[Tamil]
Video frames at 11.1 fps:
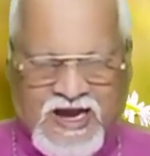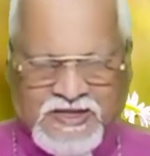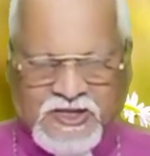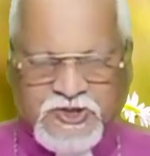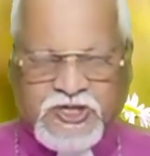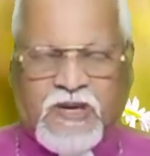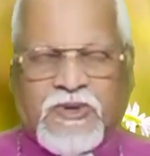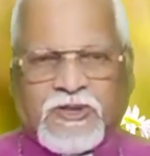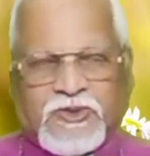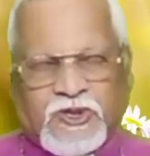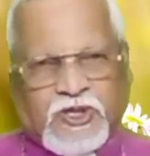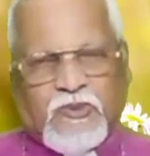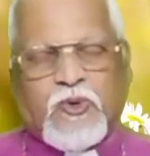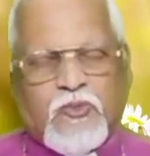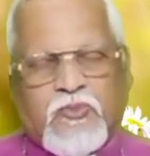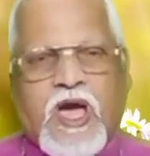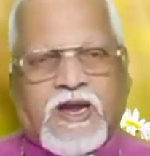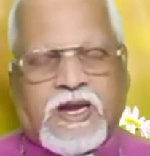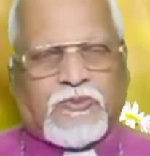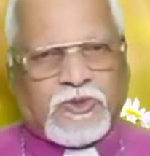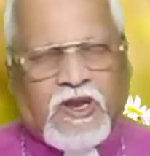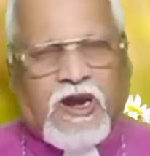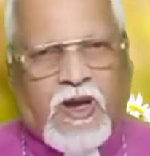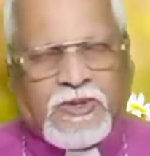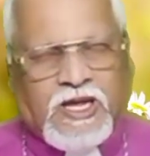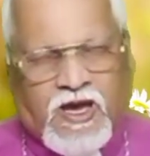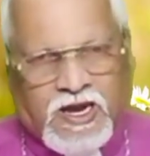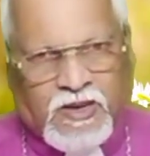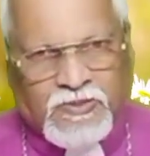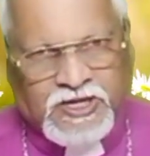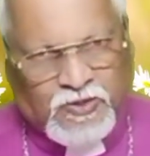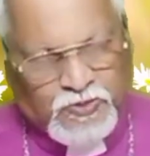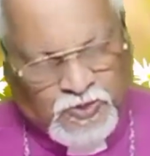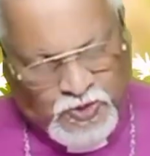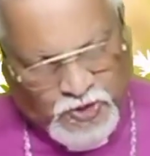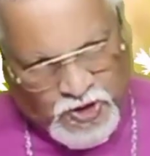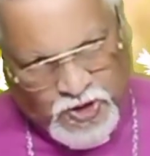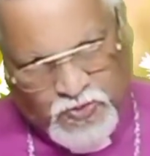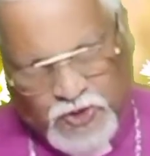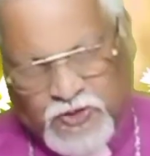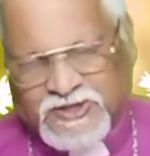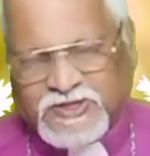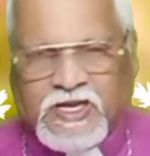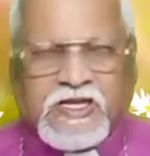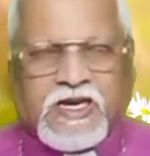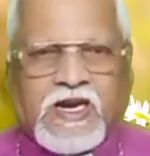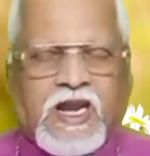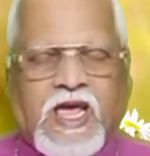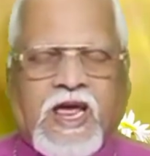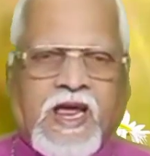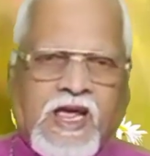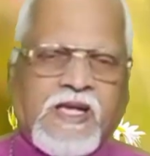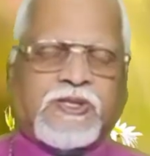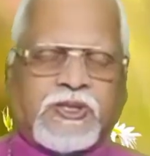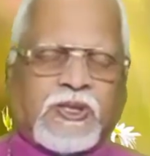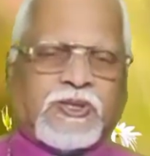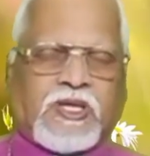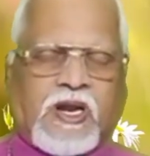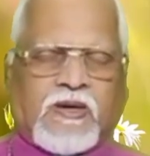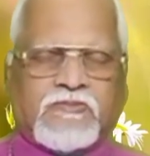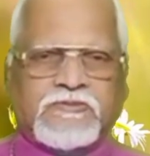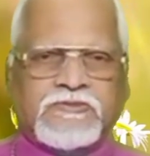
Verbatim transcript: அந்த ஜெபத்திற்கு முன்பாக முதலாவது ஆறாம் அதிகம் ஒன்று ரெண்டு மூன்று வசனங்களிலேயே சோத்திரம்